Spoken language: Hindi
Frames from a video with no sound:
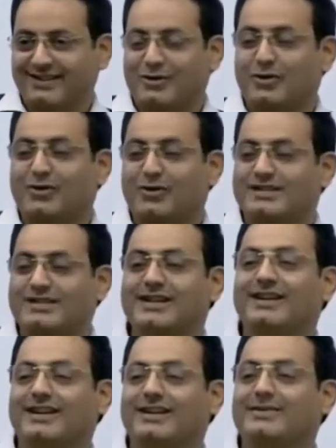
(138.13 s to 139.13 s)
कोई अच्छा
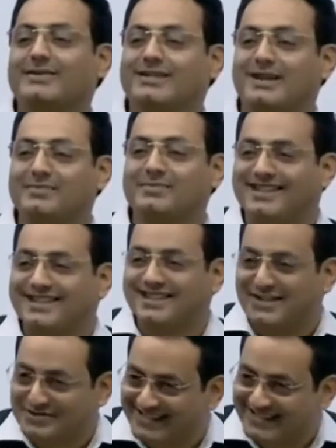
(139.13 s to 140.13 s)
खाना मेरे सामने से लेके
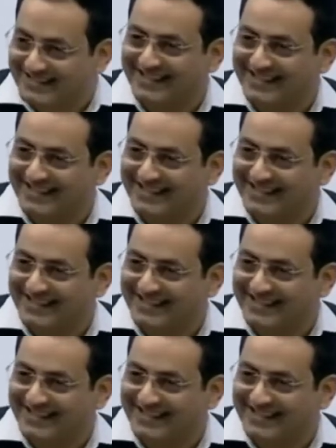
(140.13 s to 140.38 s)
गुजर जाए